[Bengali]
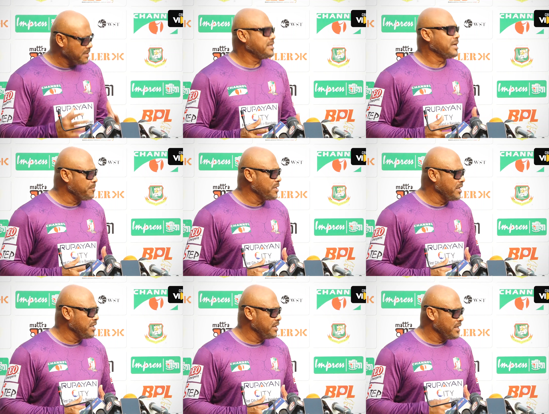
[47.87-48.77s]
সাকিবকে
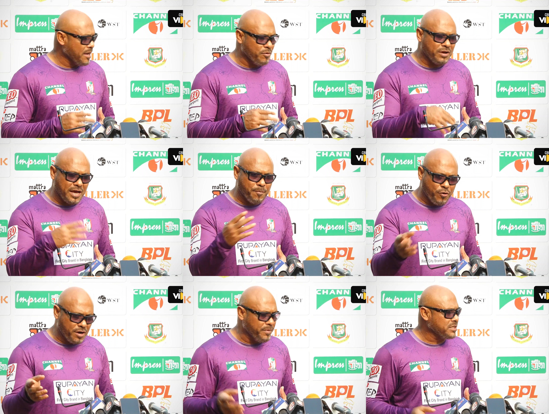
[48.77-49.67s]
দেখিনি এবং এর
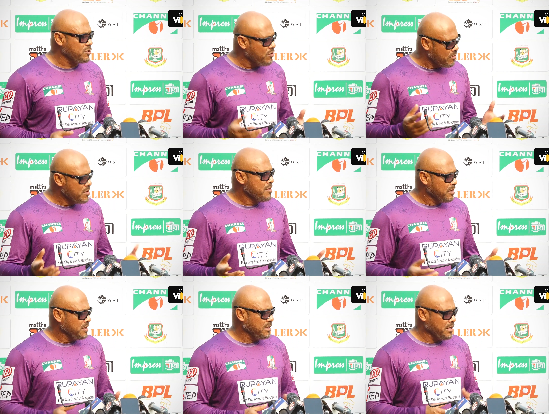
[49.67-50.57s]
পরের ম্যাচটাও
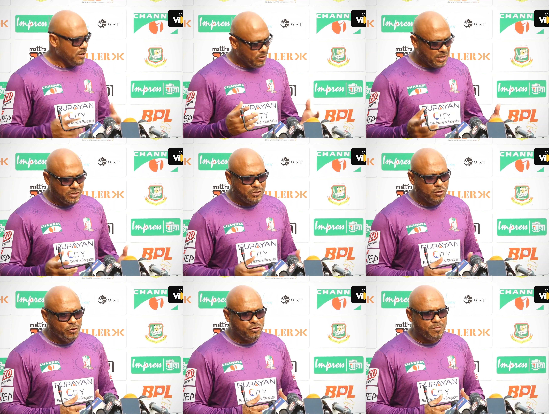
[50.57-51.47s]
অ্যাজ ওয়েল
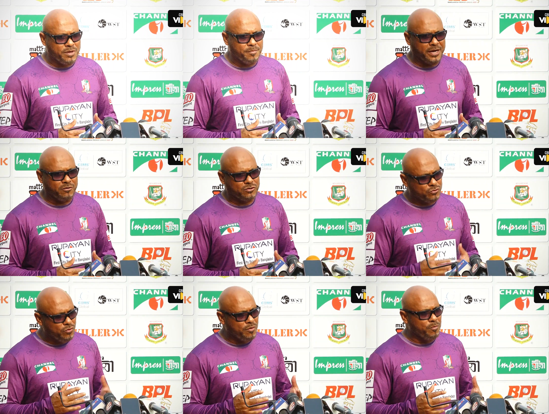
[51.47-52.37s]
ওইরকমই ব্যাটিং
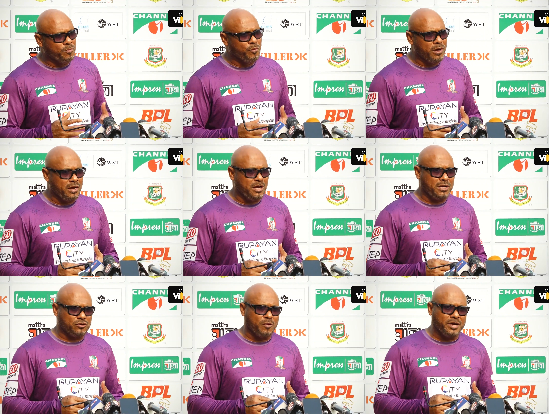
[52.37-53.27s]
করছে
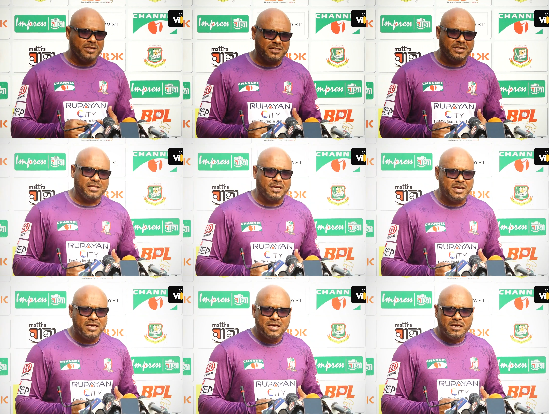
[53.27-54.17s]
সবার দৃষ্টিতেই
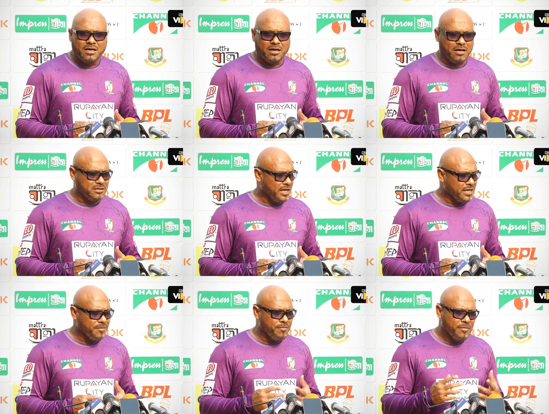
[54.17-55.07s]

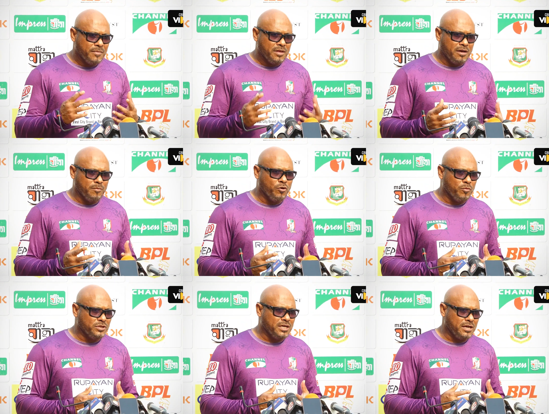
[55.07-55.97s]
সাকিব বলবো
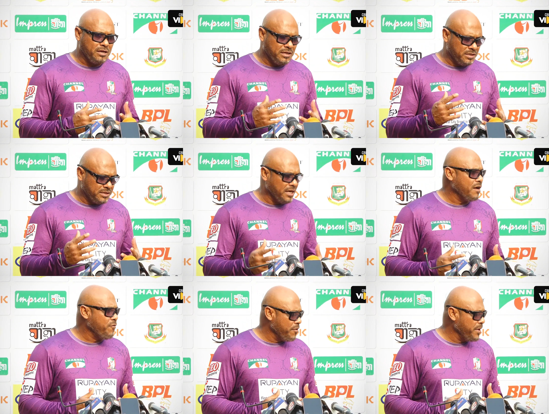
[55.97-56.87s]
যে সেরা
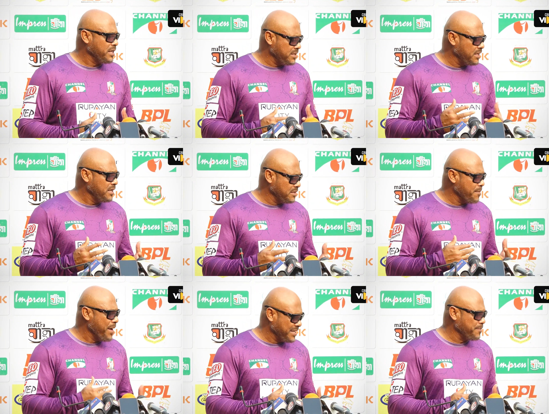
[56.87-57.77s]
ফর্মে আছে এজ এ
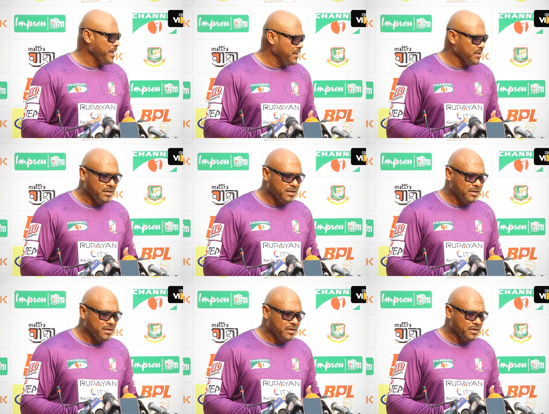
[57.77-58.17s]
ব্যাটসম্যান